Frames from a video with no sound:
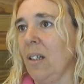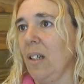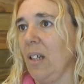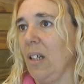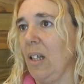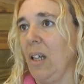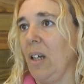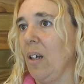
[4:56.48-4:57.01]

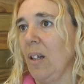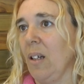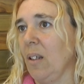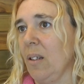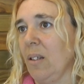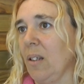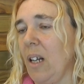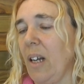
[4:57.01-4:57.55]
Eh,
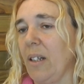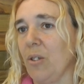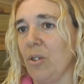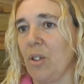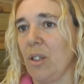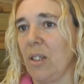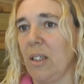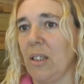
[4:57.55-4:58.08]
a la
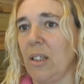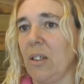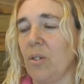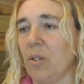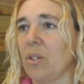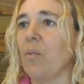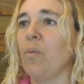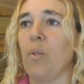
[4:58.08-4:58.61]
nochecita.
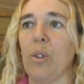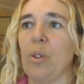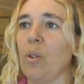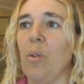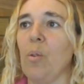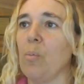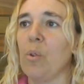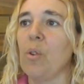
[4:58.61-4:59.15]
Entonces fue
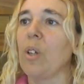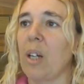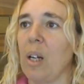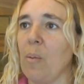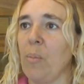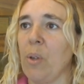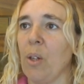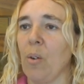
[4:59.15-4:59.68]
todo muy
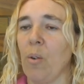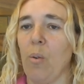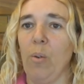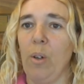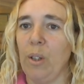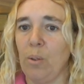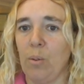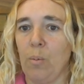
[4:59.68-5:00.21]
rápido.
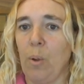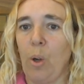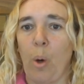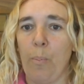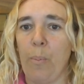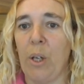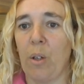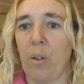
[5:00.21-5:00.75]
Juli tuvo
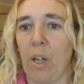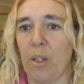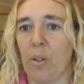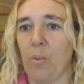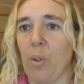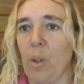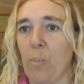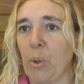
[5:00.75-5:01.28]
los perros a
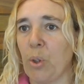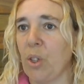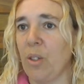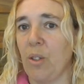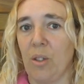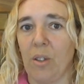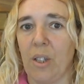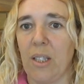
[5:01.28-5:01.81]
su
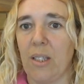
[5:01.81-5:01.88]
disposición